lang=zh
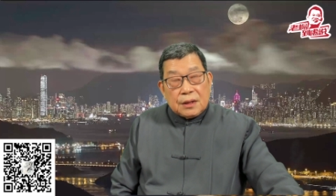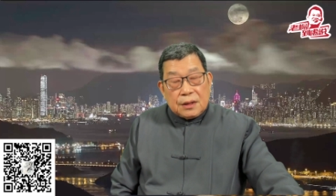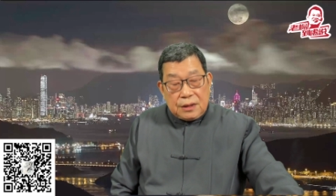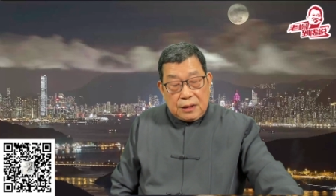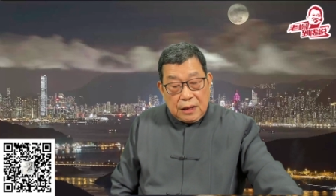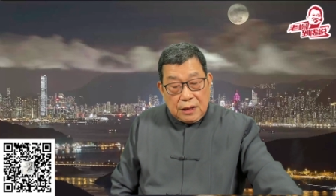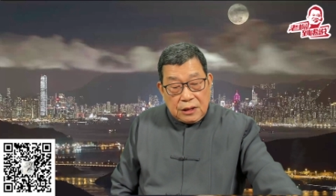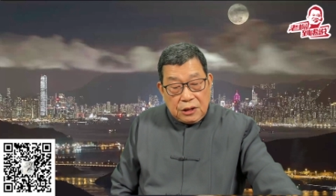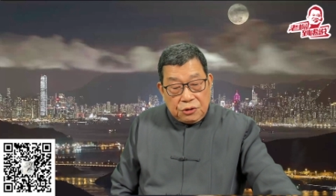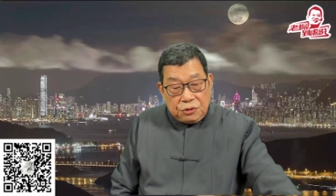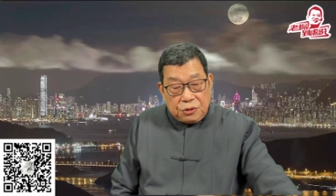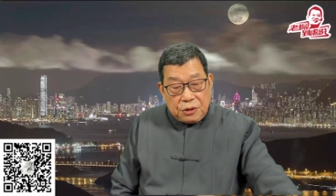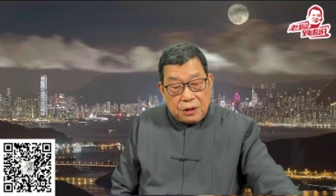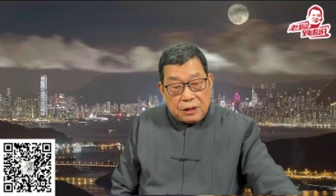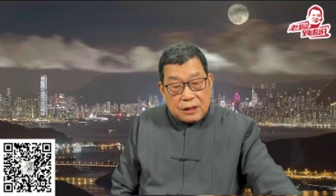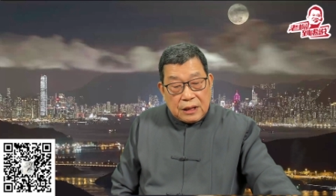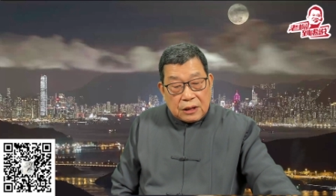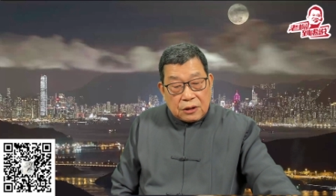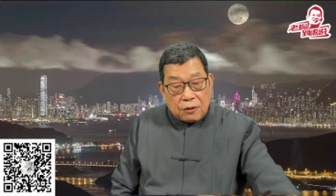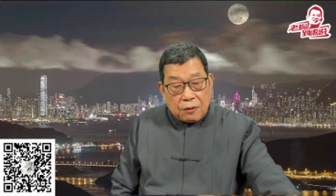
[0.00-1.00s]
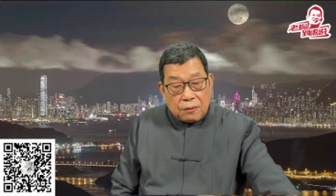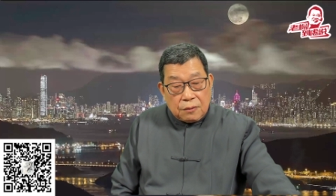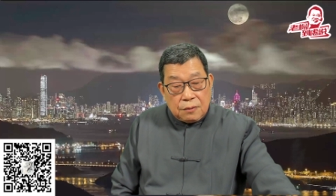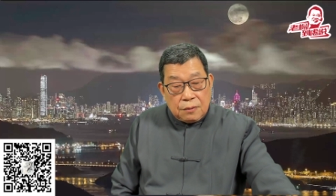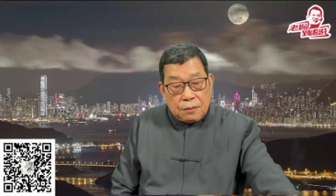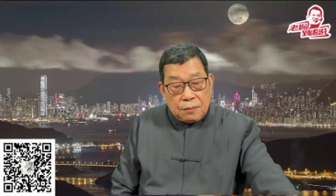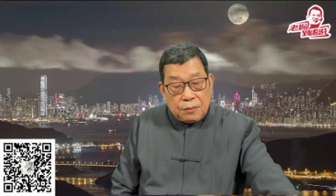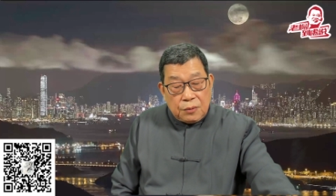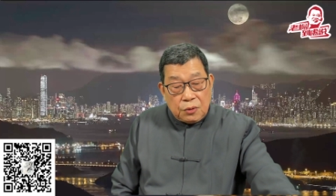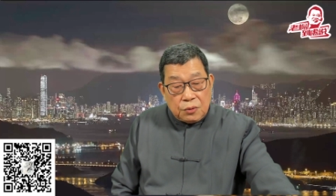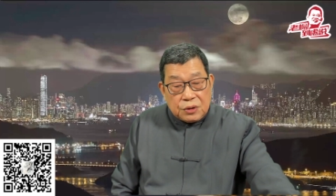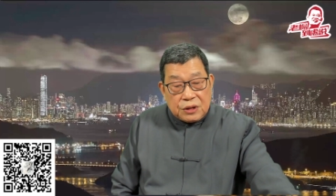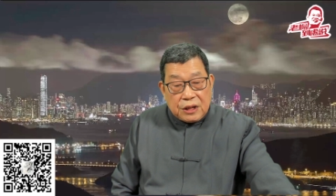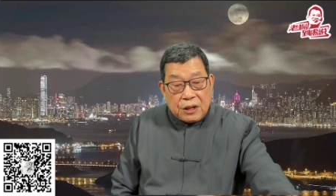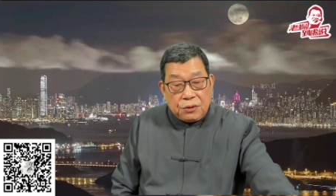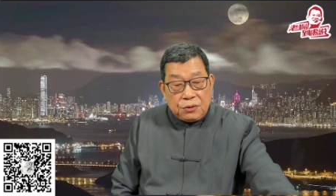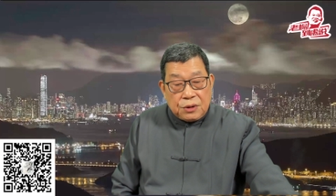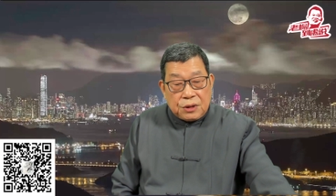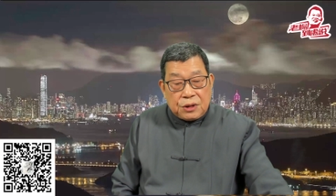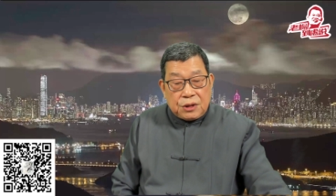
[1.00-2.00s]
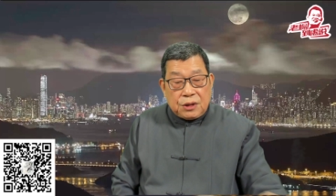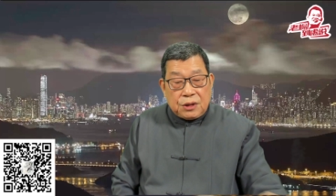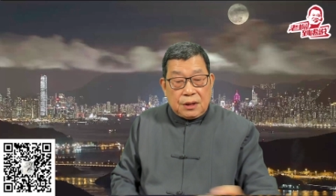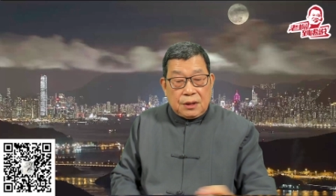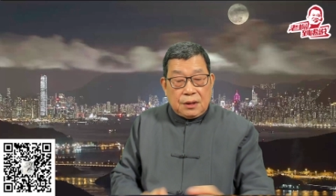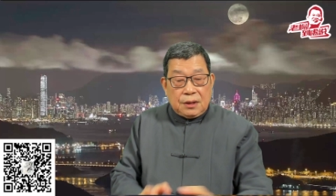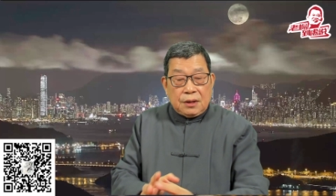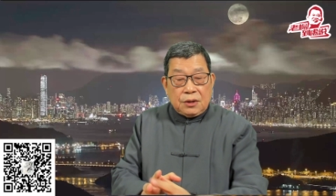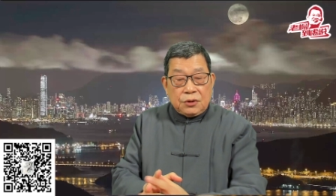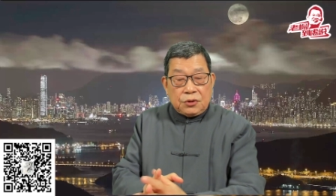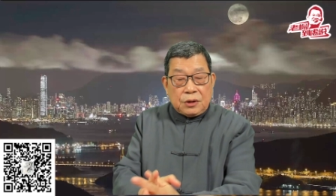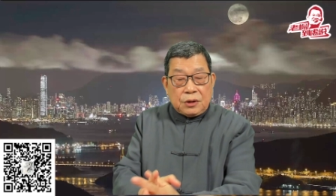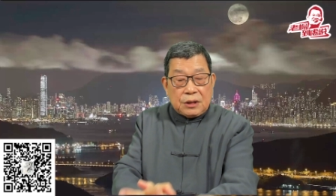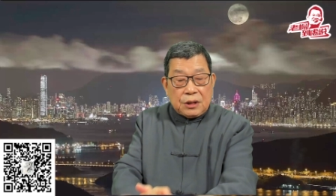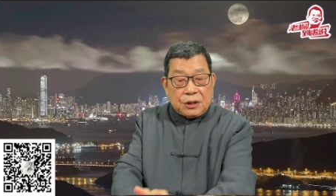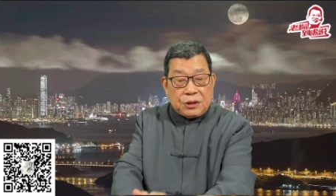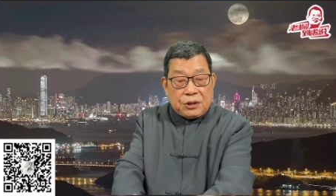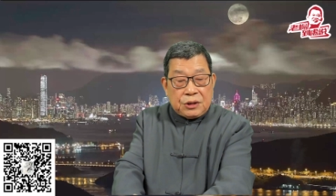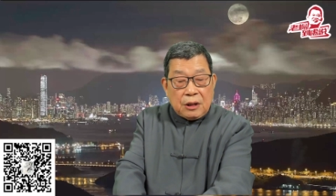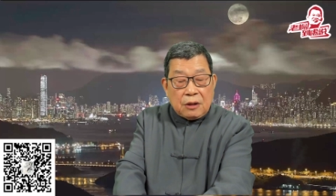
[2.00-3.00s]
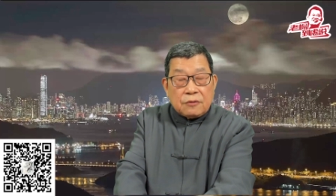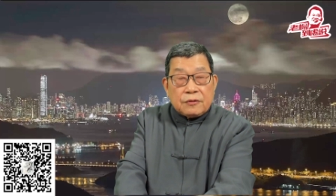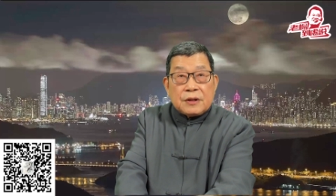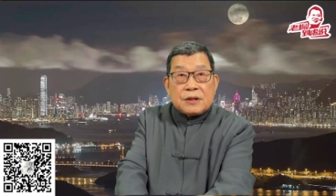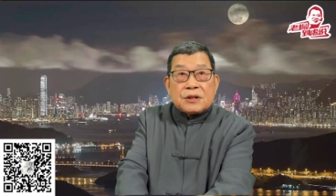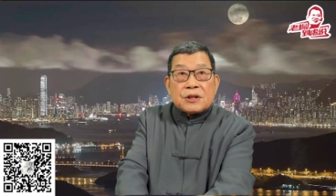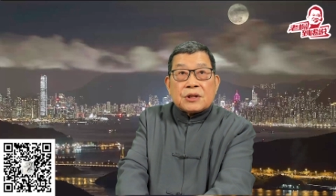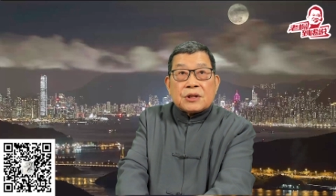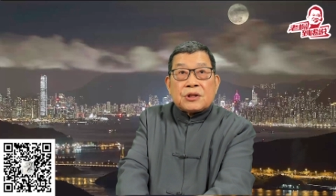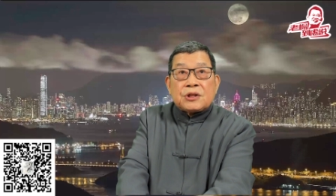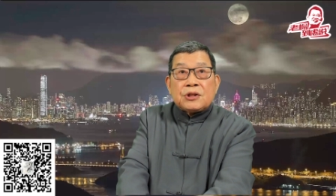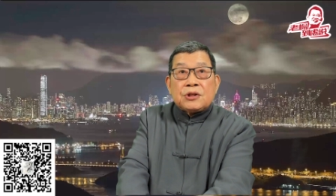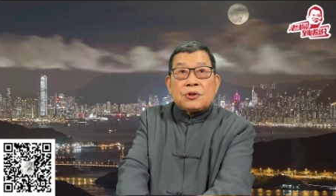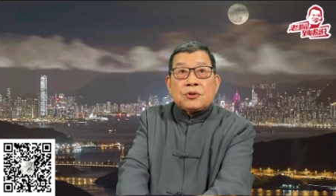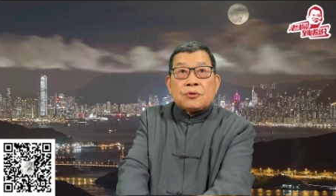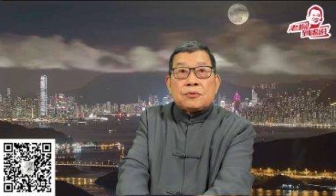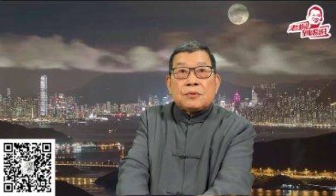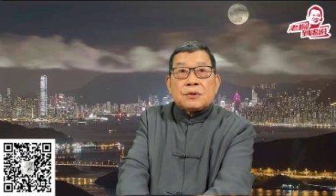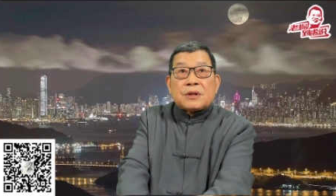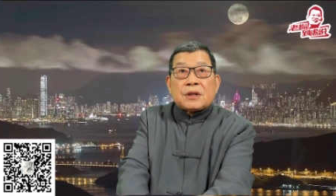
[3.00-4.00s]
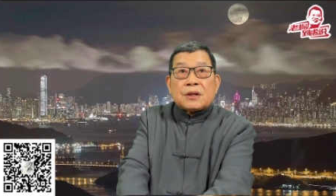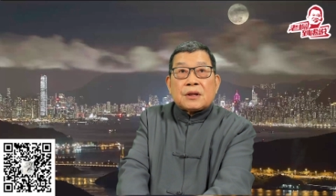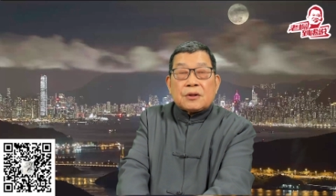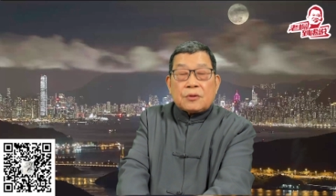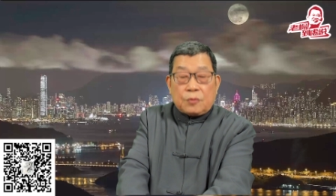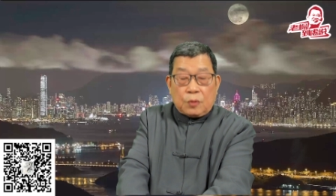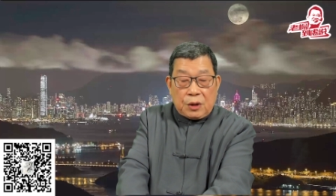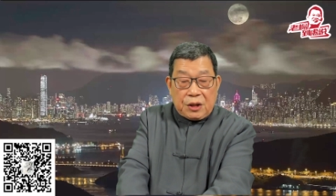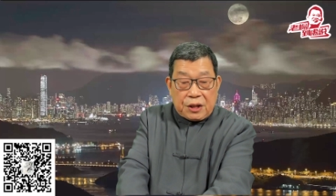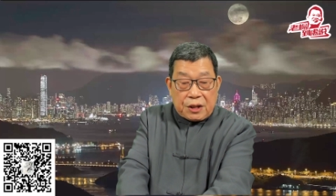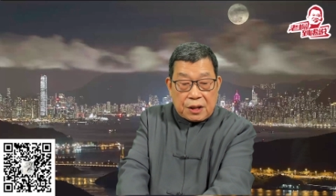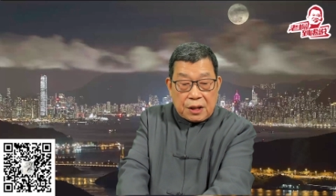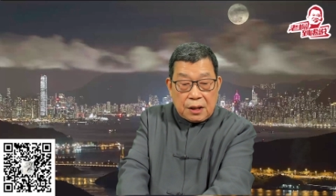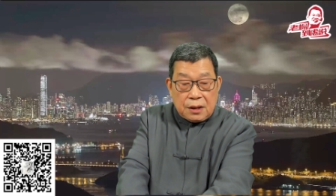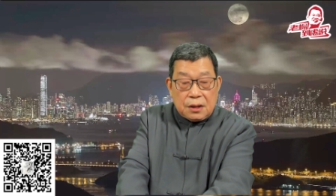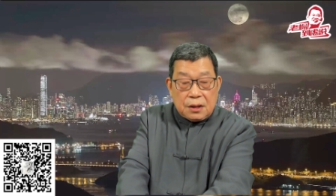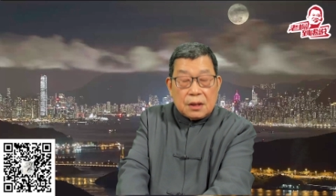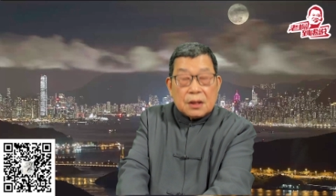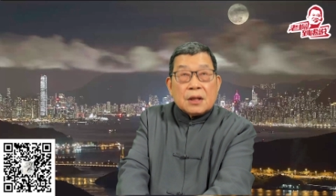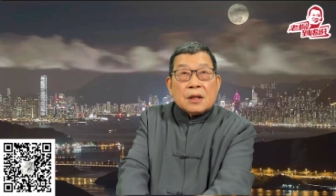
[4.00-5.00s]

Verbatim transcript: 经济学家同目前预计。随着消费者支出的回升，